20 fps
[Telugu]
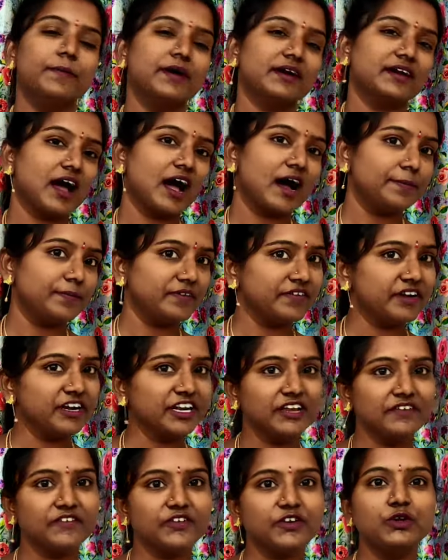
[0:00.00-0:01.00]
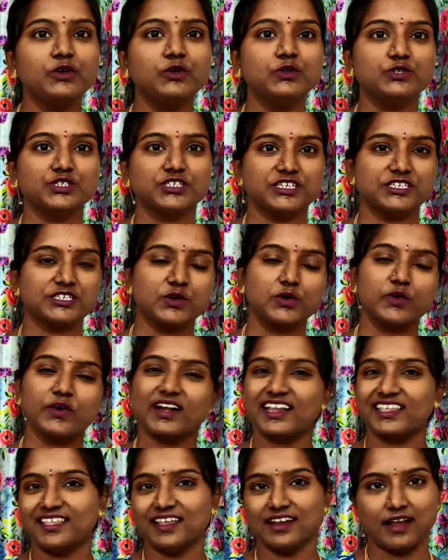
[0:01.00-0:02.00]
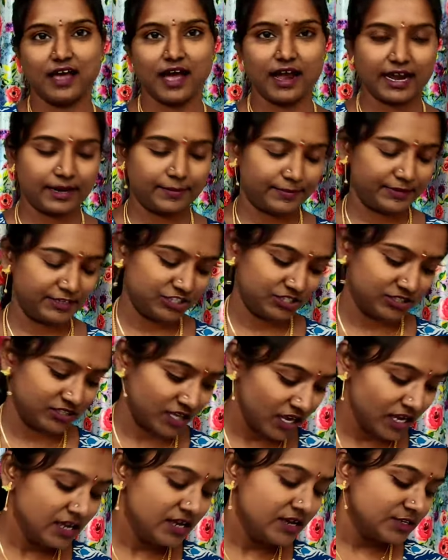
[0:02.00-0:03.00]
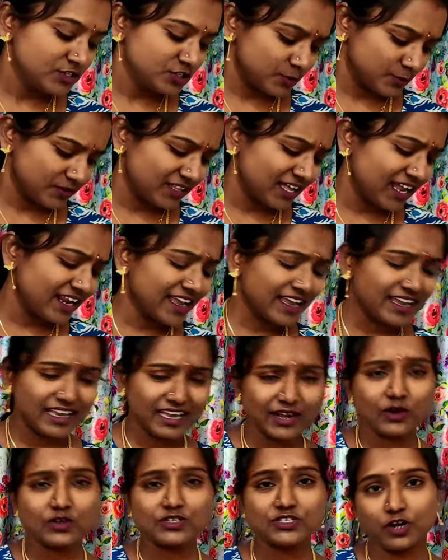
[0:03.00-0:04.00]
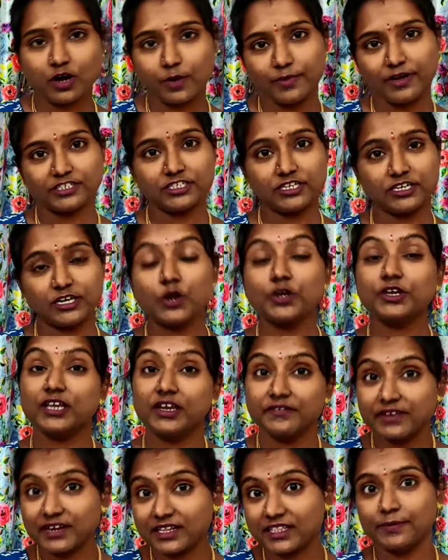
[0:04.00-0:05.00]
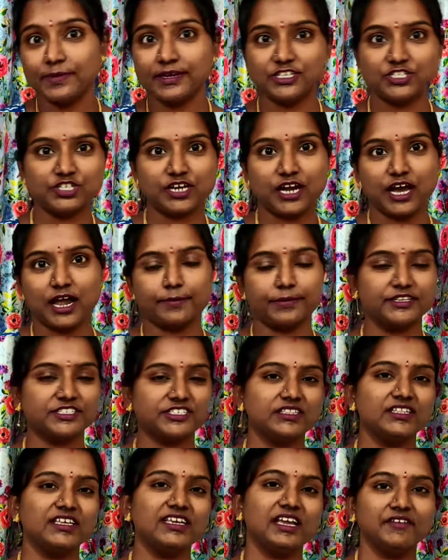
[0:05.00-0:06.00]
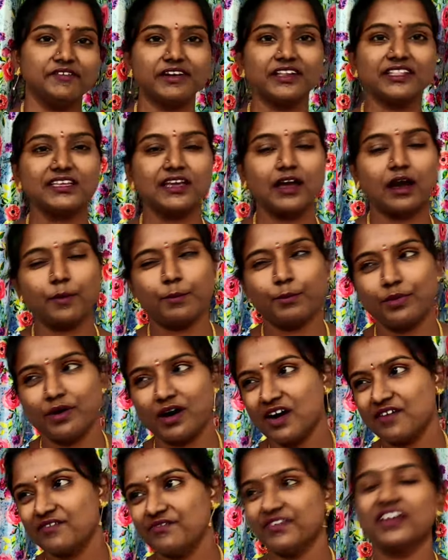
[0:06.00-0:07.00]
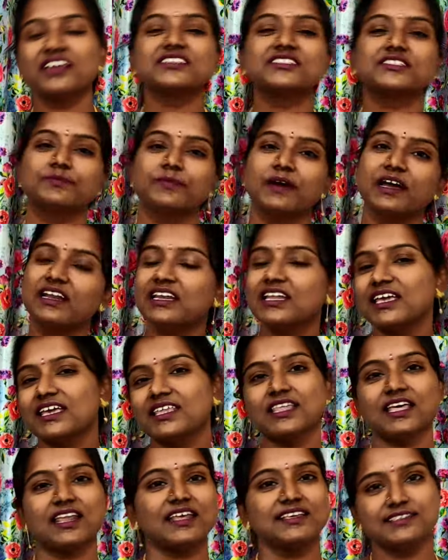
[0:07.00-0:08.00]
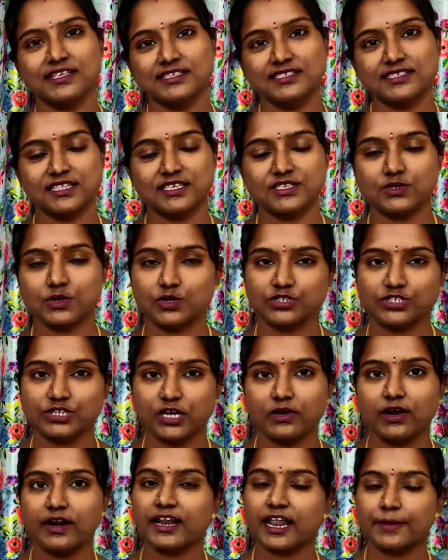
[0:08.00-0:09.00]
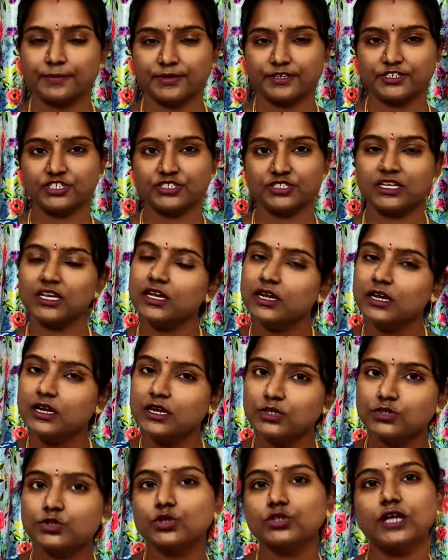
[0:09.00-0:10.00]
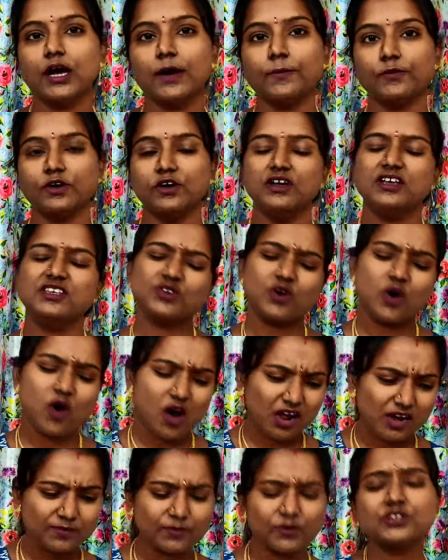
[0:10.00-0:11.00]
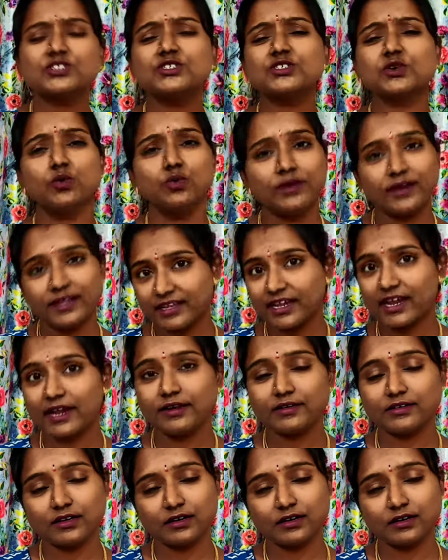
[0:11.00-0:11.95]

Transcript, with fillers: బట్ ఆ పవర్ని ఎవరు యూజ్ చేసుకోవట్లేదని నాకు అనిపించింది సో మొత్తానికి ఈ రోజు నామినేషన్లో ఎవరిది మంచిగా అనిపించింది ఎవరిది అబ్బా వేస్ట్ మళ్ళీ ఇదే రీజన్స్ తీసుకొచ్చారు అని అనిపించింది చూద్దాము సో ఆల్మోస్ట్ ఉన్నదే